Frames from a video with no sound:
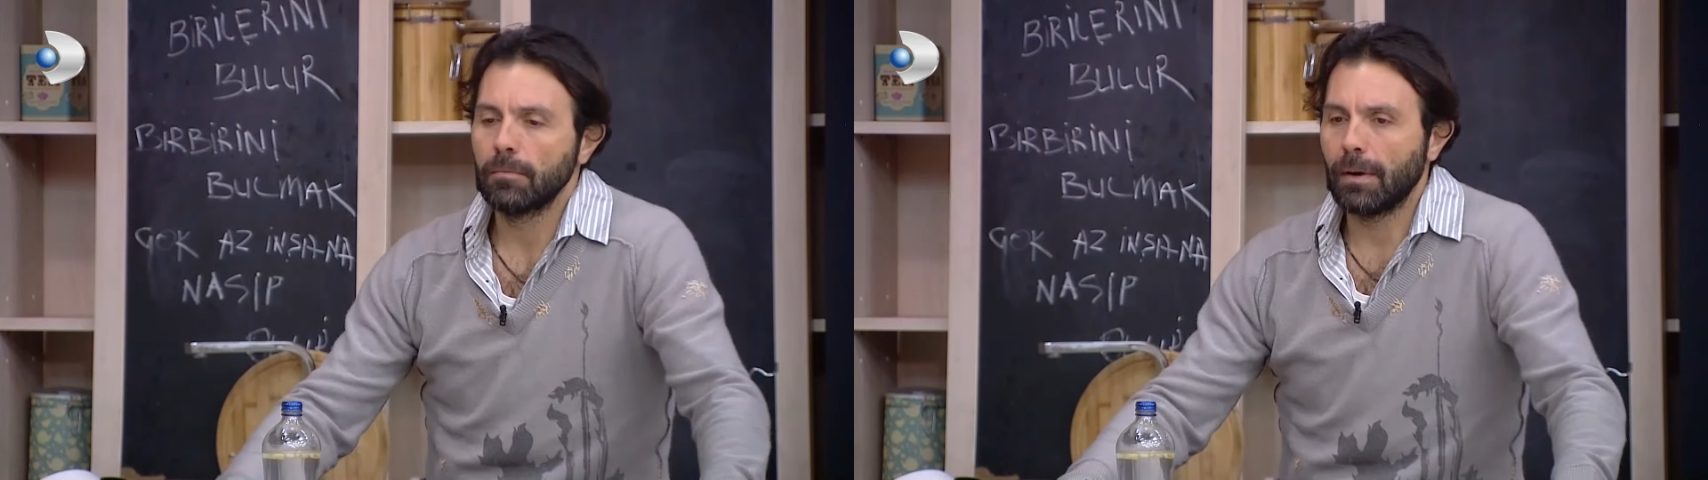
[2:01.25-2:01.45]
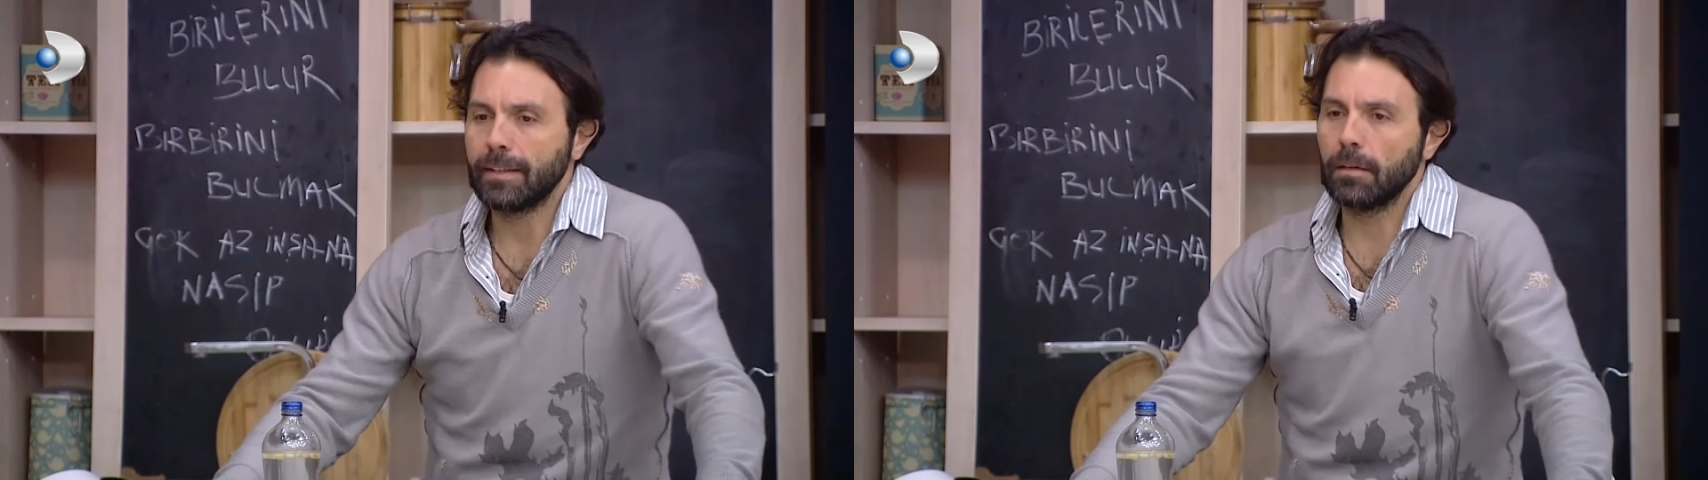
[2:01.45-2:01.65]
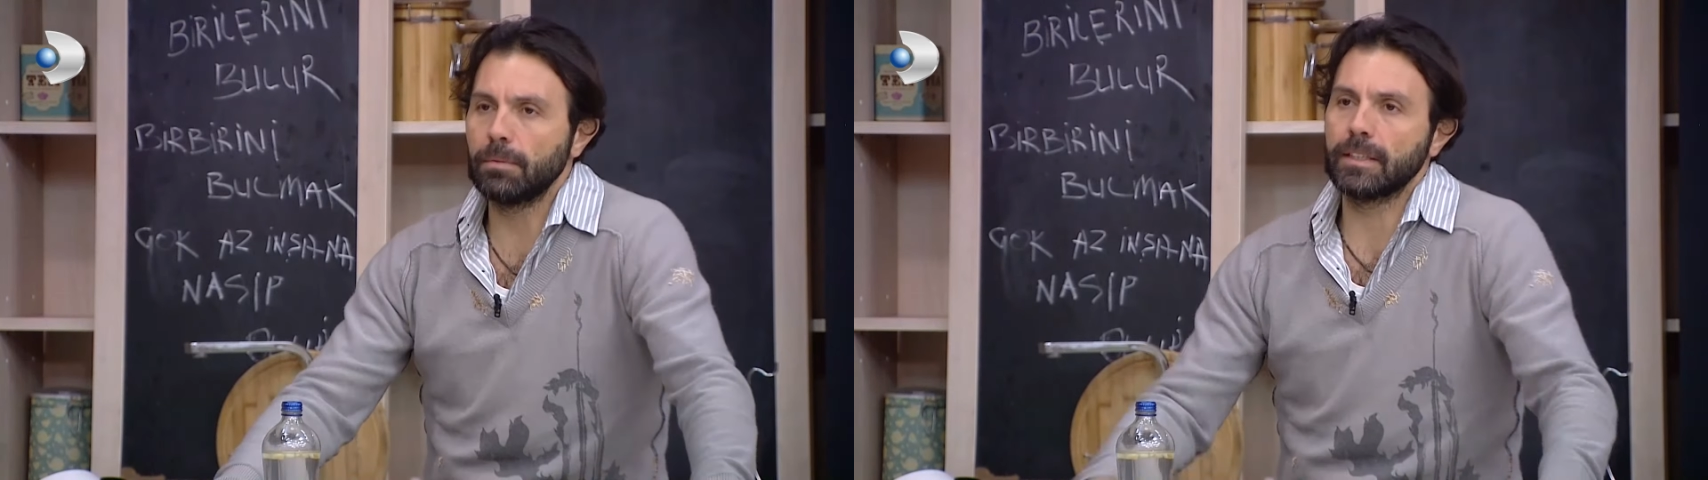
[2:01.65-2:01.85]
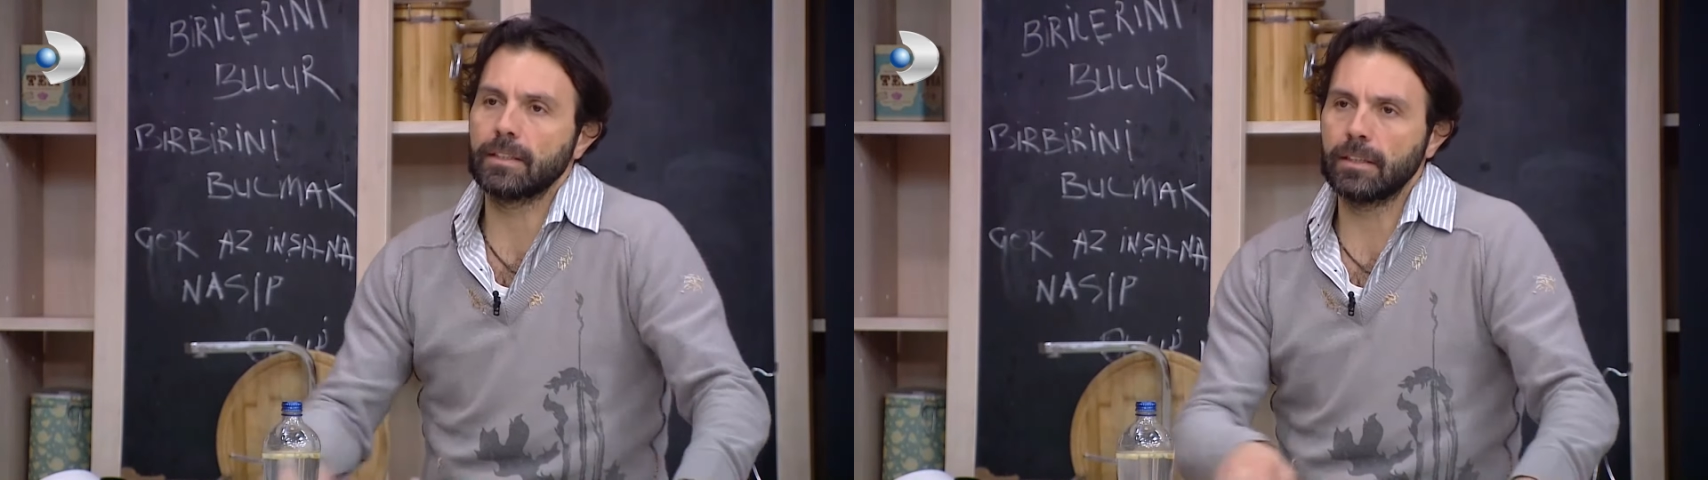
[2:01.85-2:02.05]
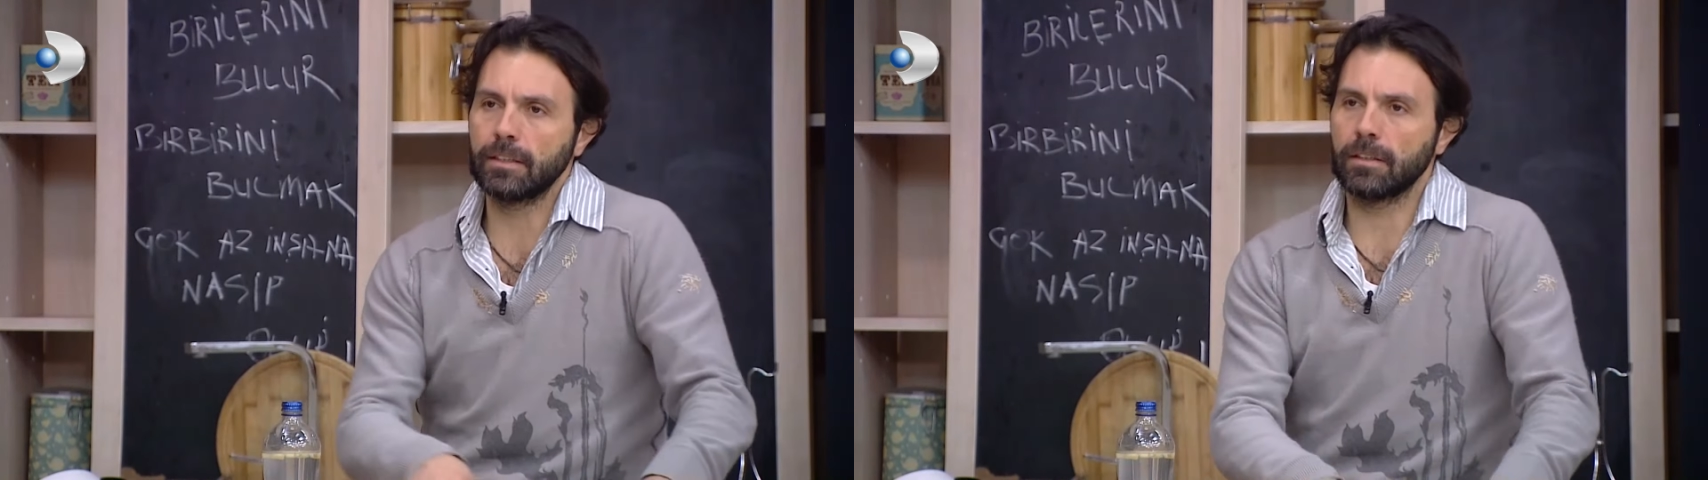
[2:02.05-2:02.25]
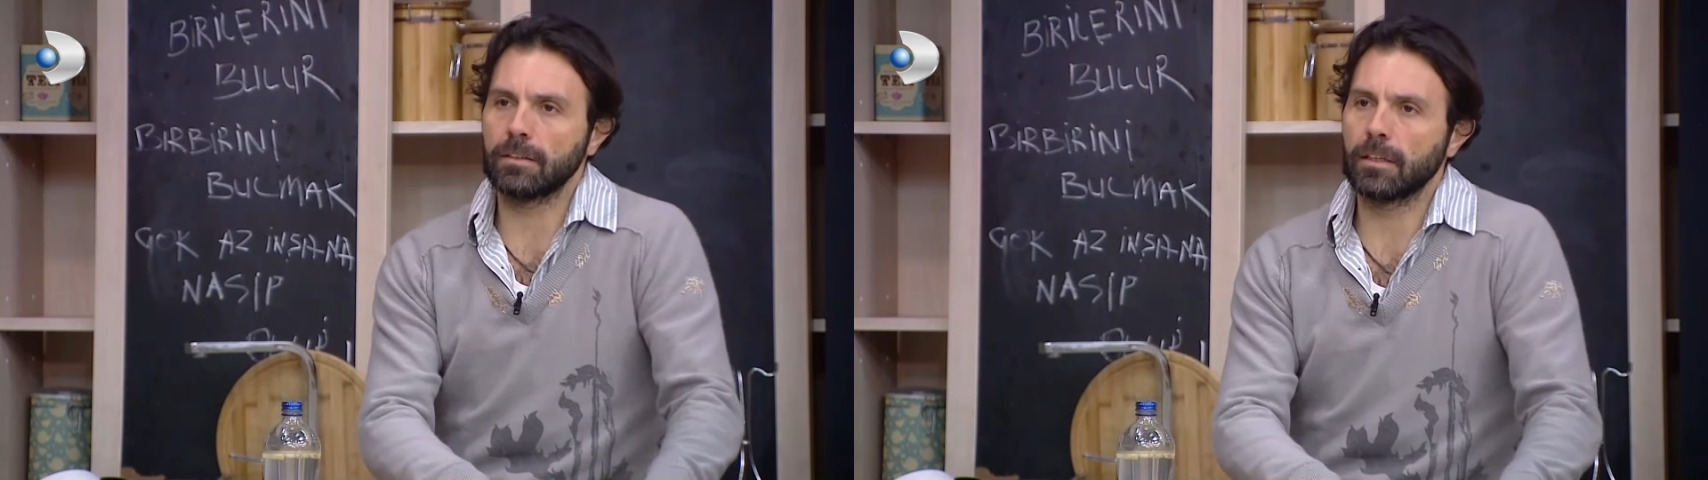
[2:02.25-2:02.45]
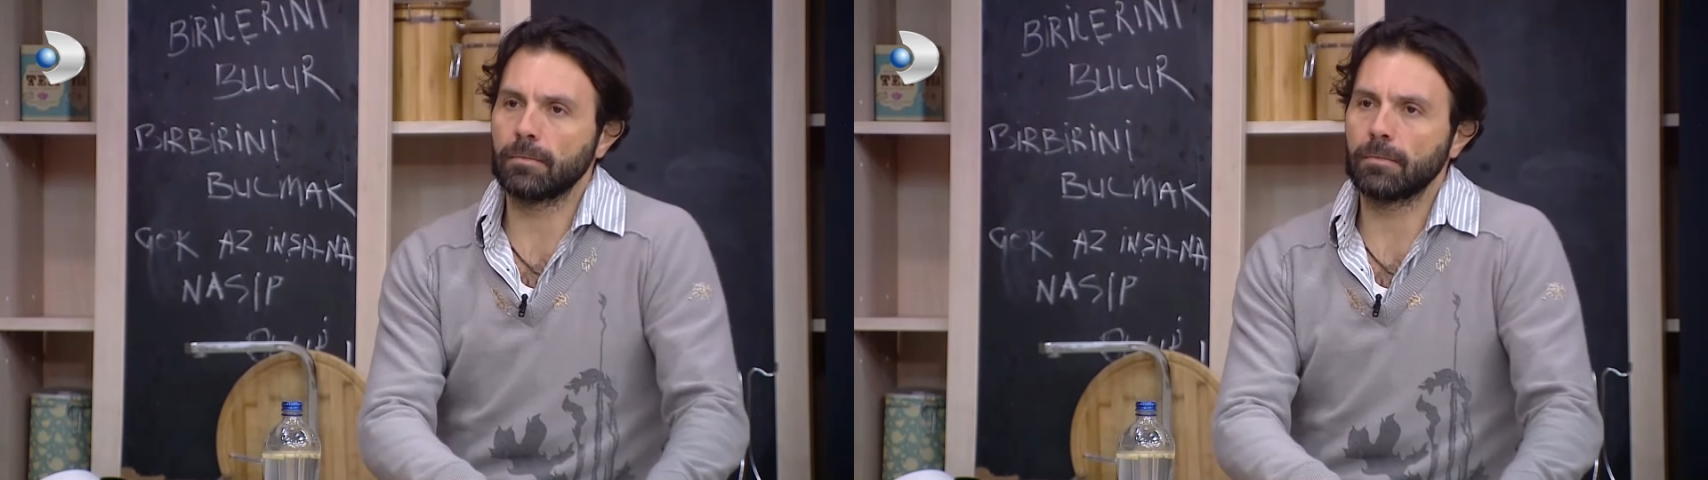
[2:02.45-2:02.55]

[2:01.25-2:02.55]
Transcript: Ben tabii ki senin yanındayım